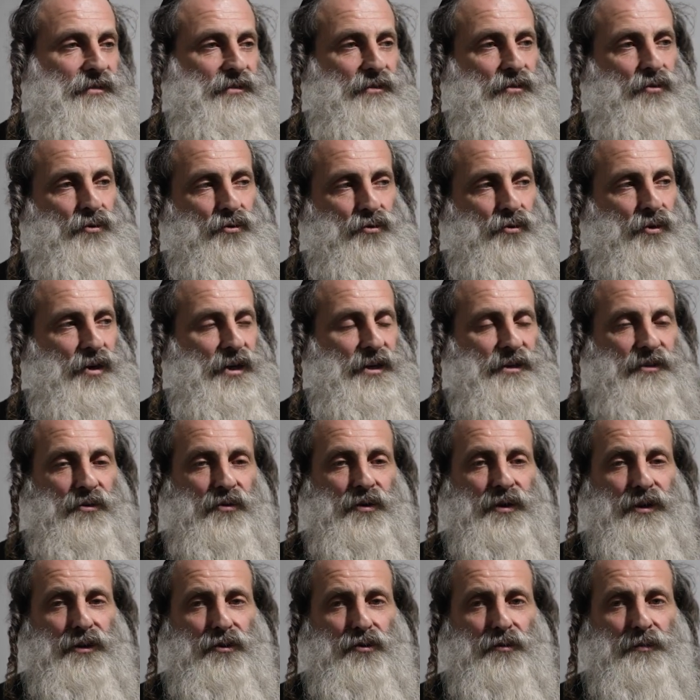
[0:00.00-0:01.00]
le Shulchan
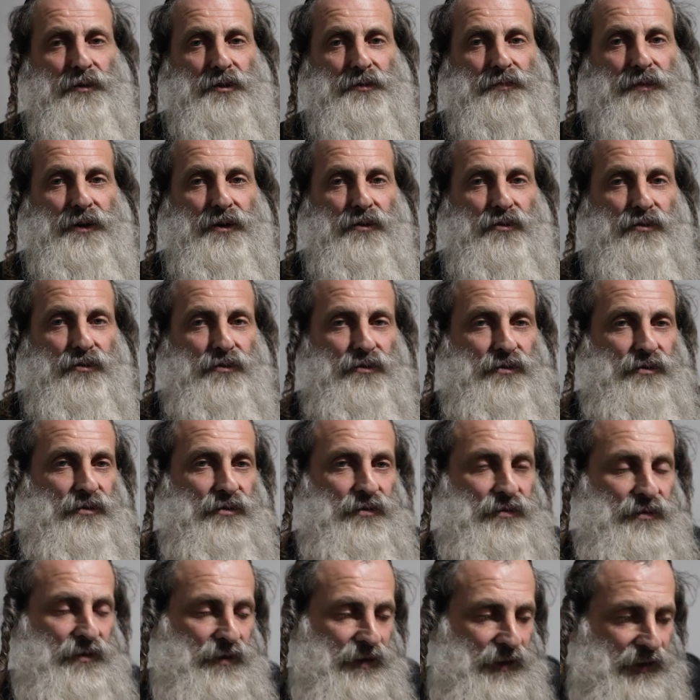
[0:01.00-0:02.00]
Aruch, il commence par le,
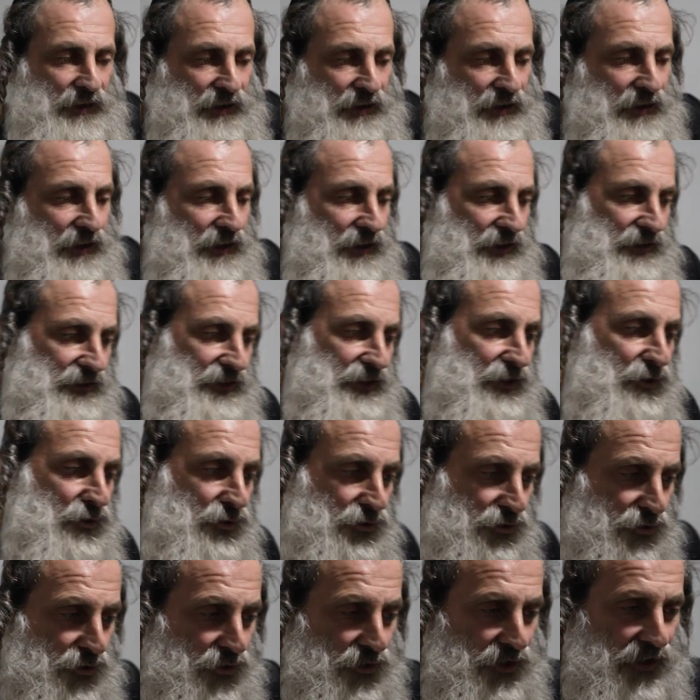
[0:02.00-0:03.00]
un Tikkun
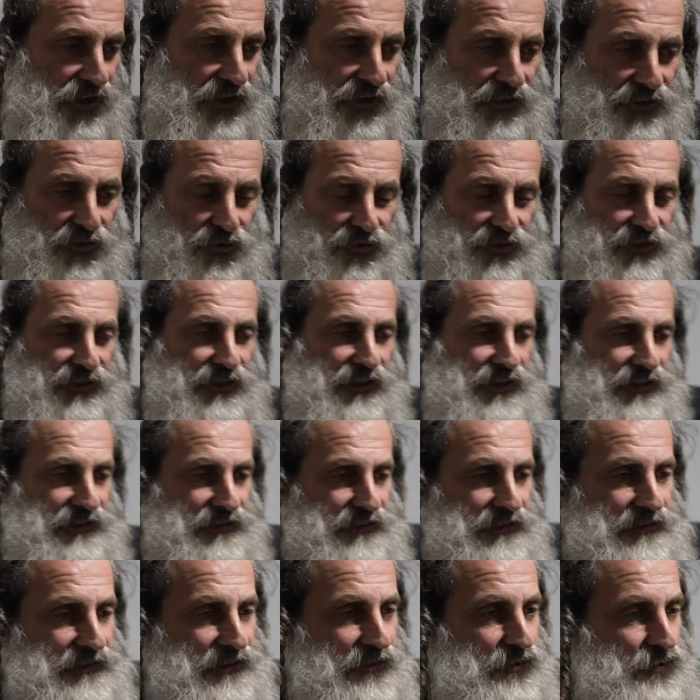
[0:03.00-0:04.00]
que le Hari aussi l'a
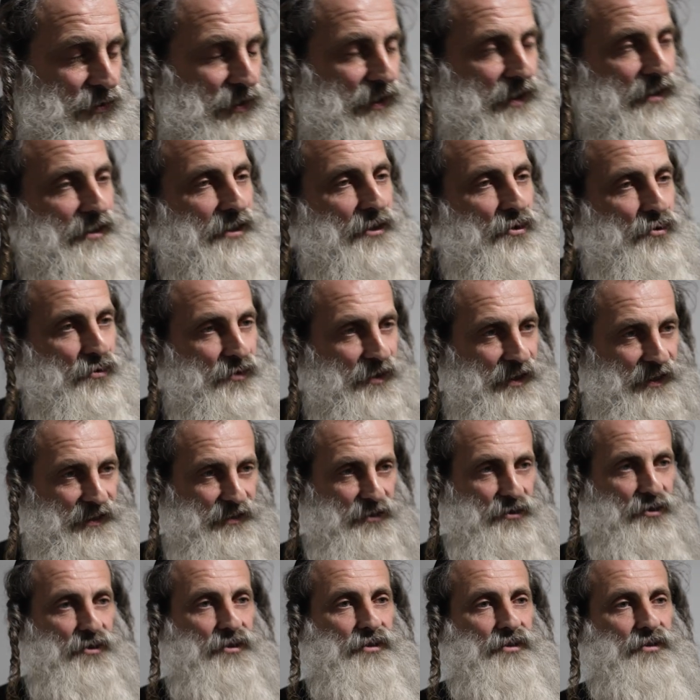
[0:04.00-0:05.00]
dit, c'est de lire Tikkun
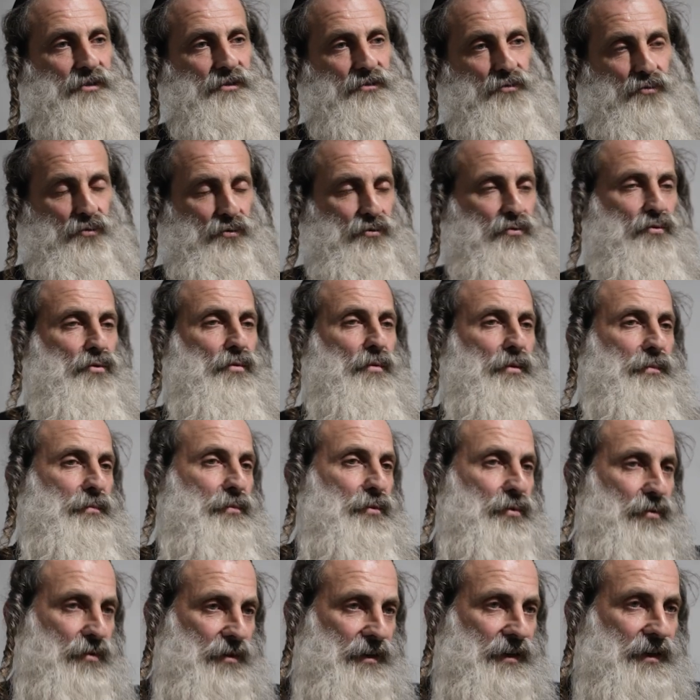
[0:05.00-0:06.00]
Chatzot. Donc tout le monde peut
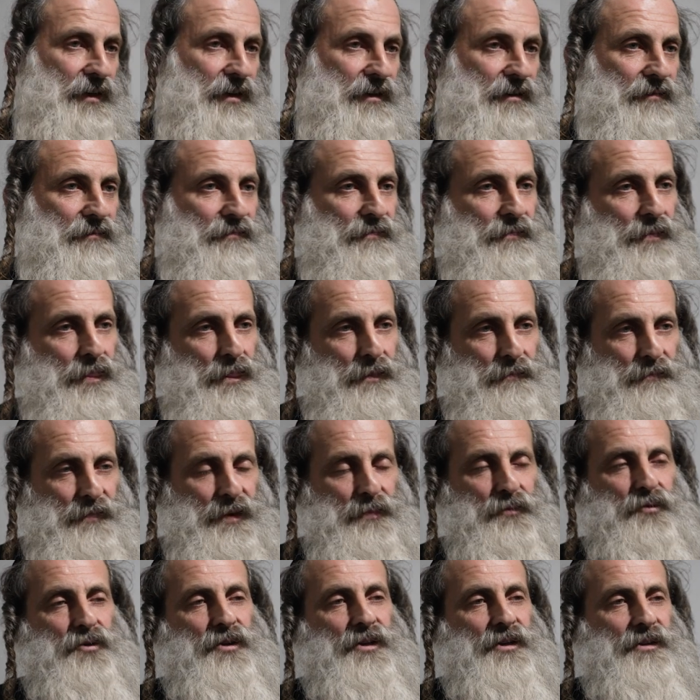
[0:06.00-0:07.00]
le lire, pas
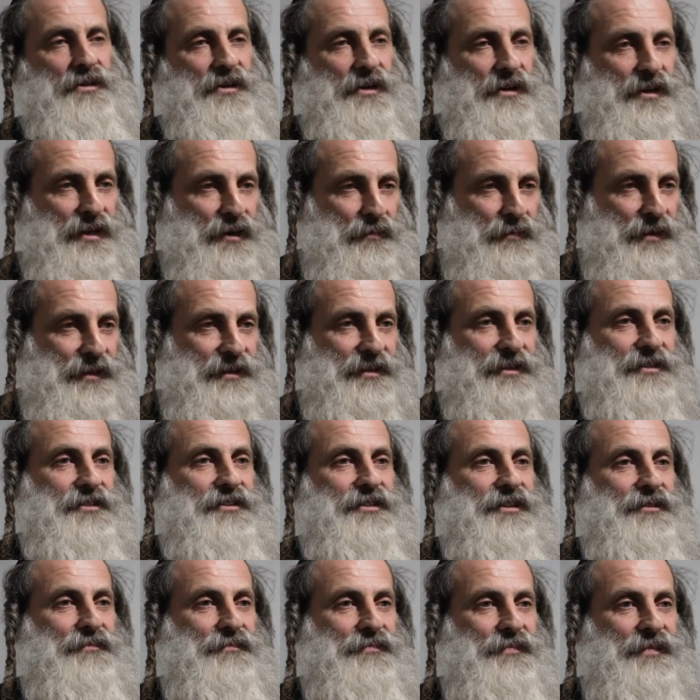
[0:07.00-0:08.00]
besoin d'être un
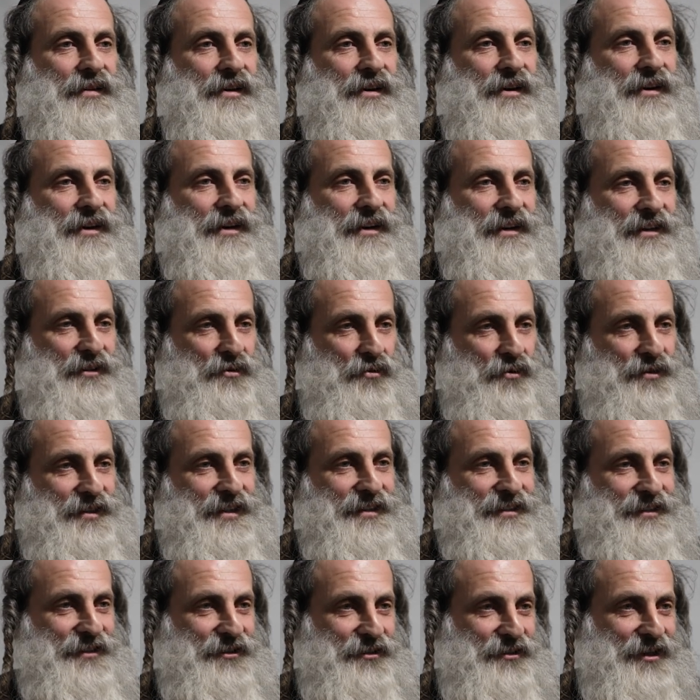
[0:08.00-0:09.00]
kabbaliste. Donc ça
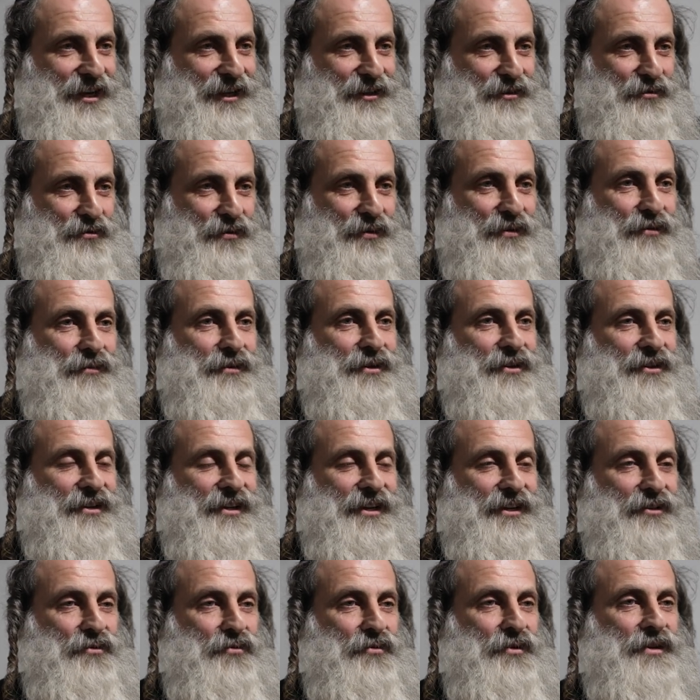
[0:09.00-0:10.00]
c'est chaque nuit, au milieu de
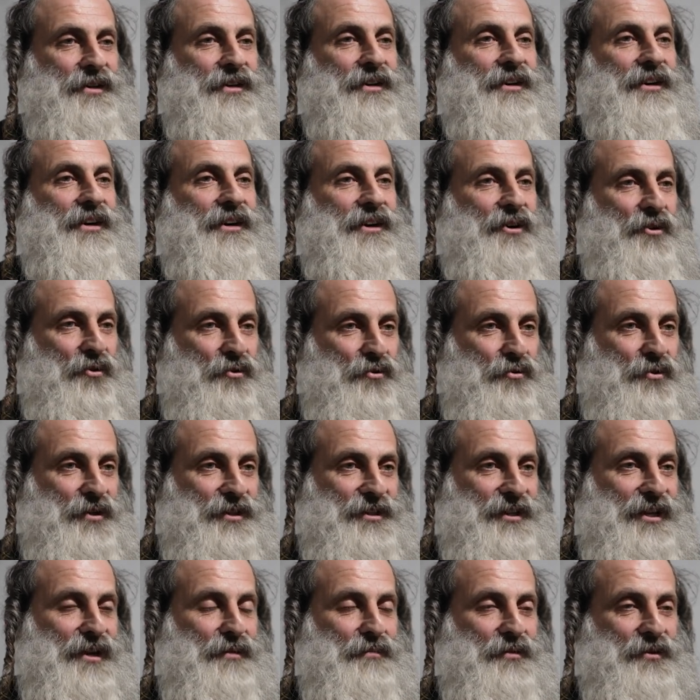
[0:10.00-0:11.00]
la nuit, on doit
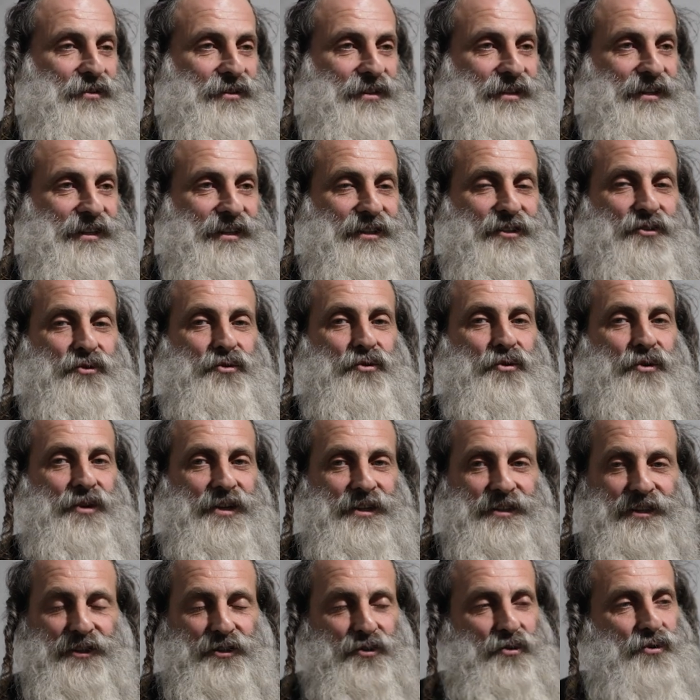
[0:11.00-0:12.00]
se lamenter sur la
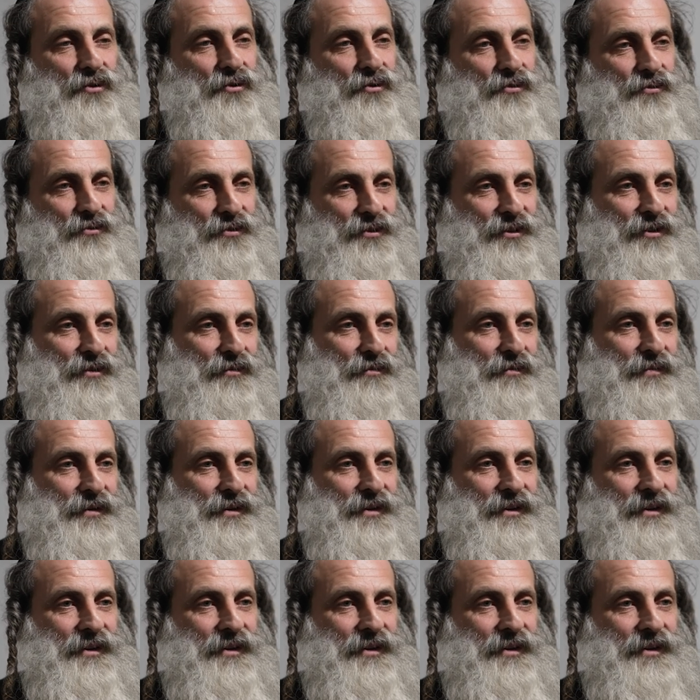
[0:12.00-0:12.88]
destruction du temple.